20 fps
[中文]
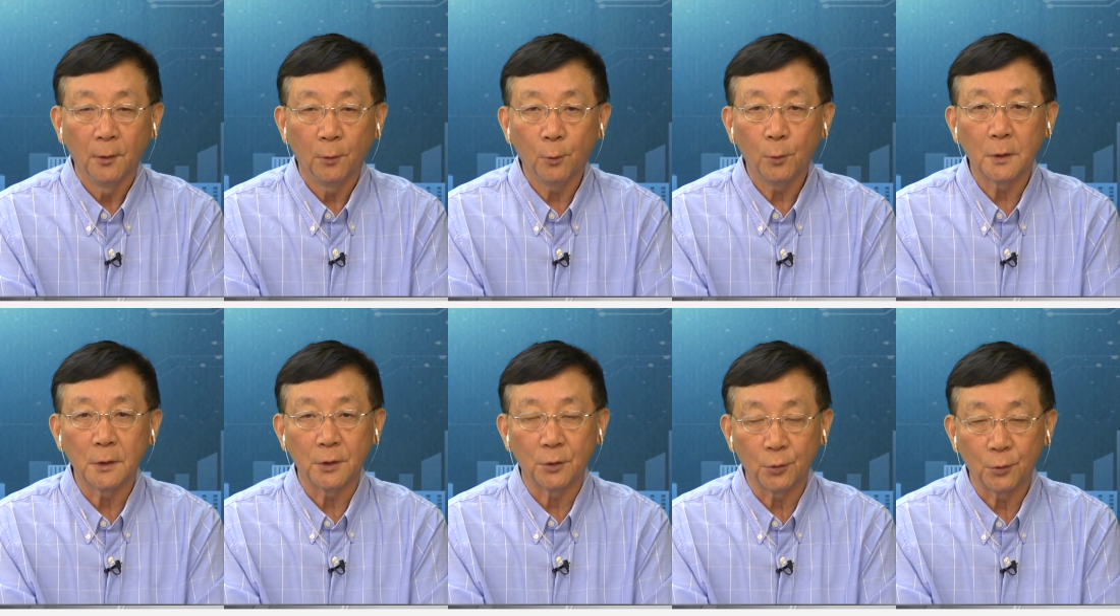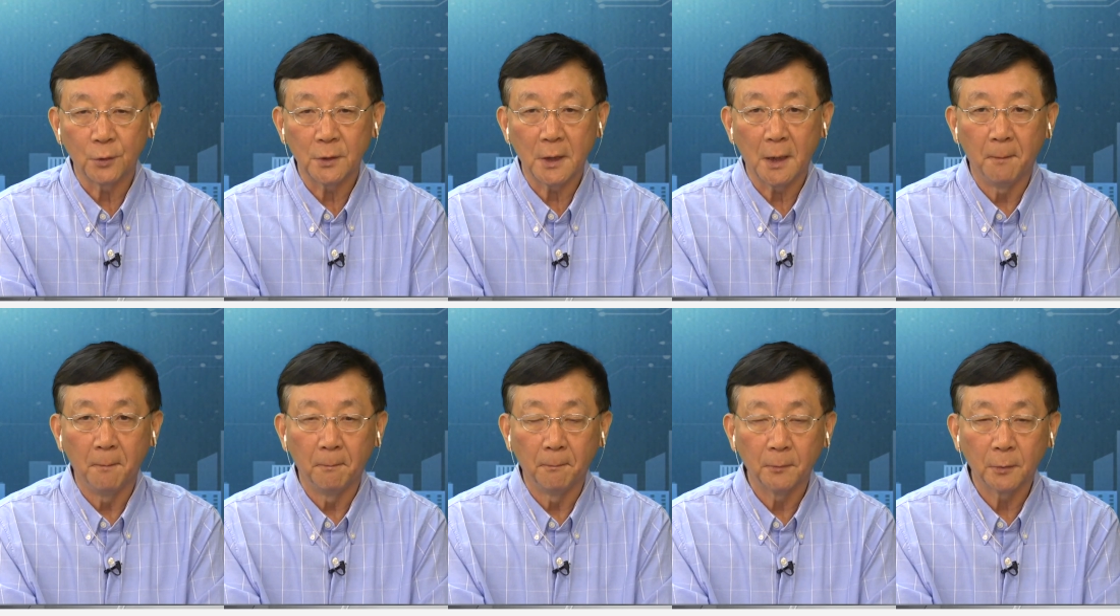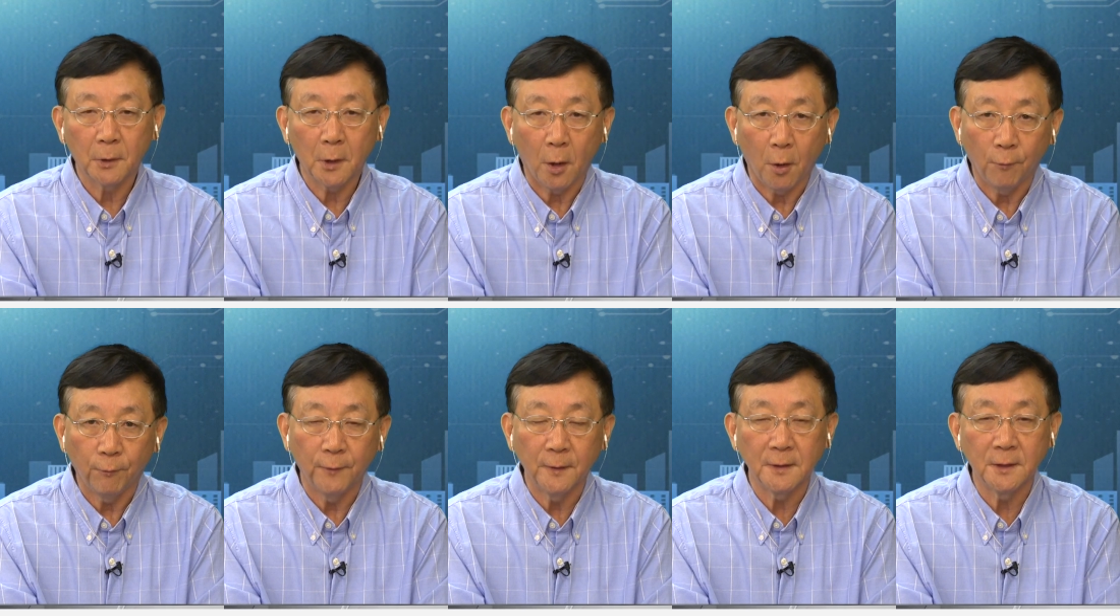或者说，在
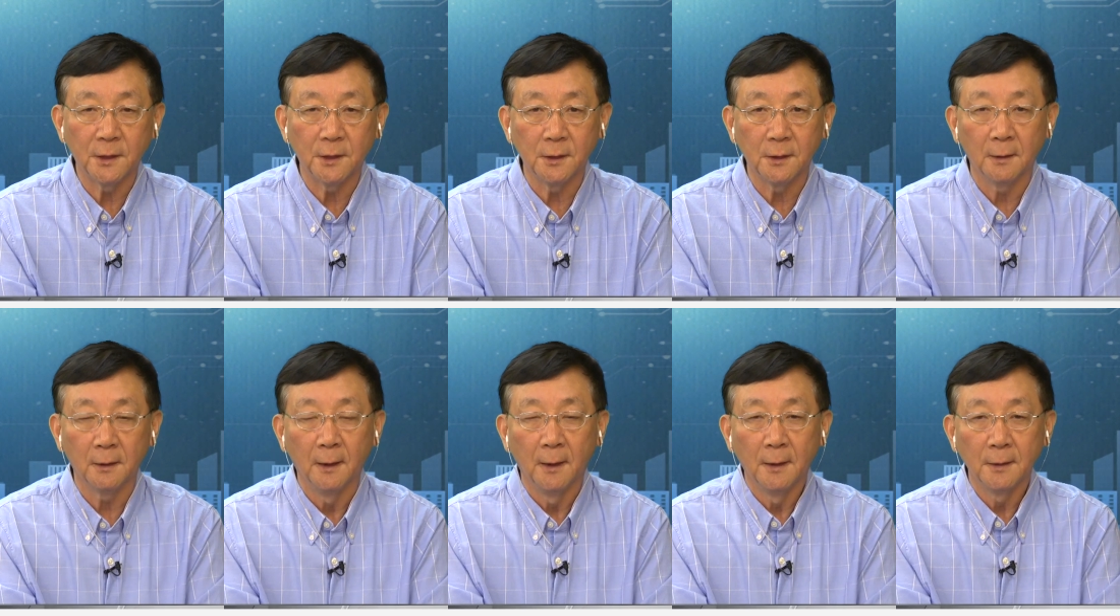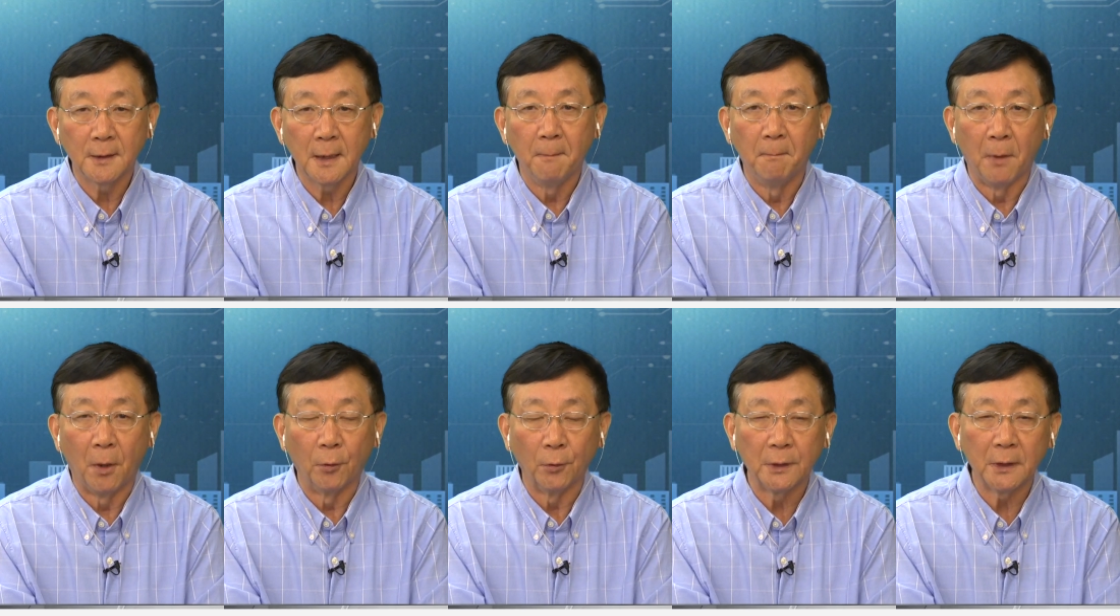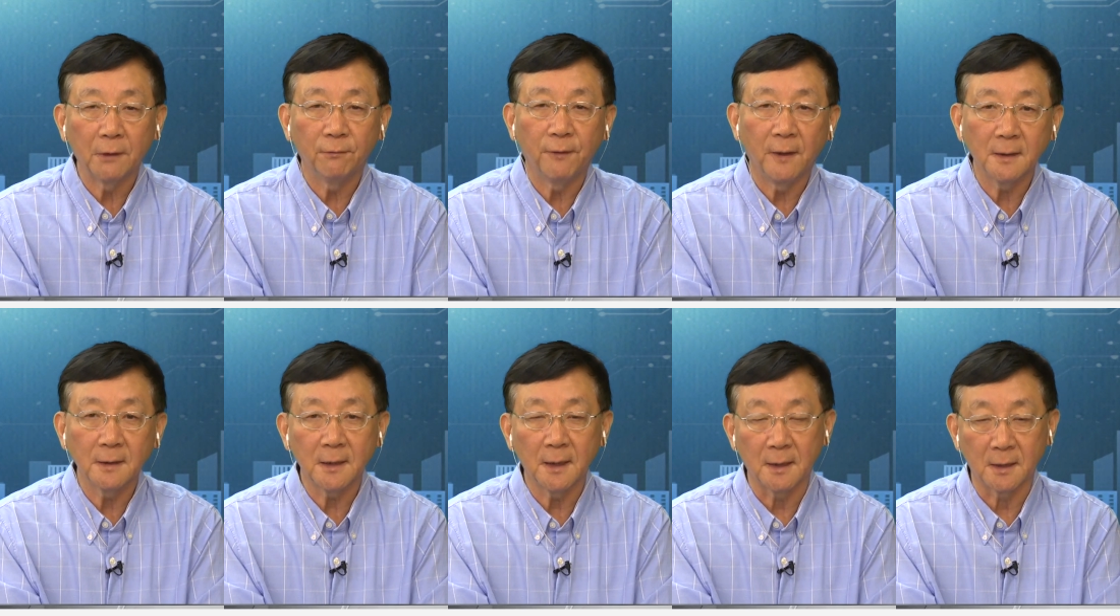高峰期，在某一个
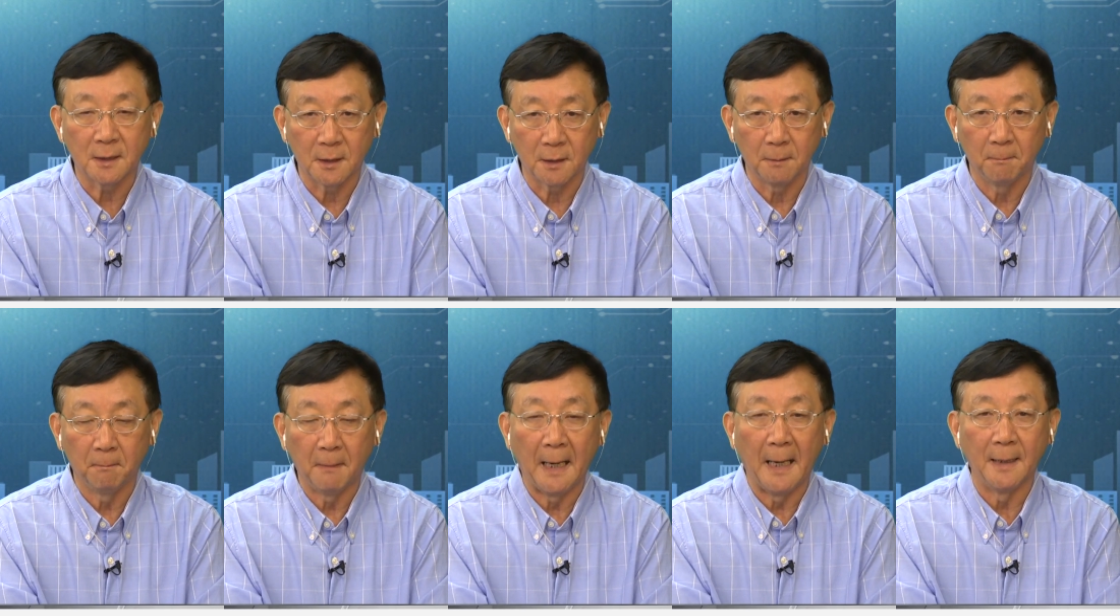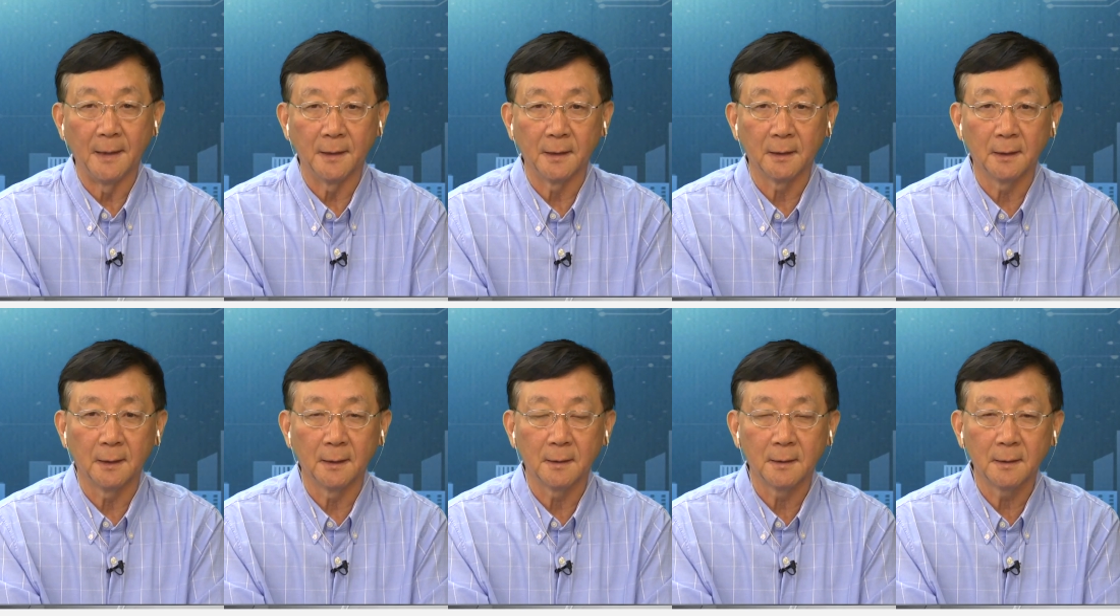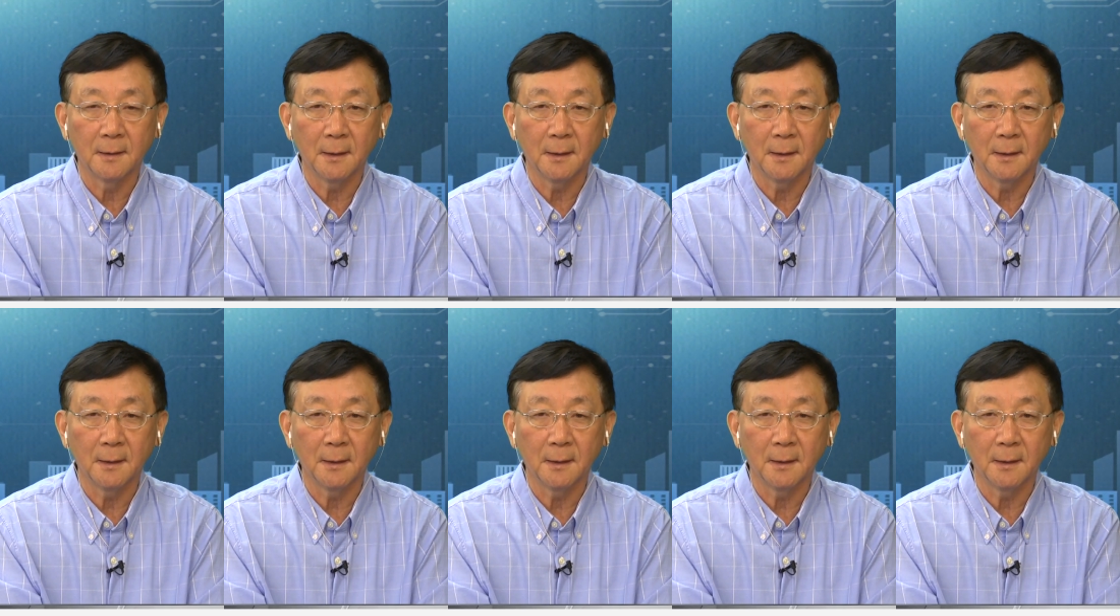方向是满着的，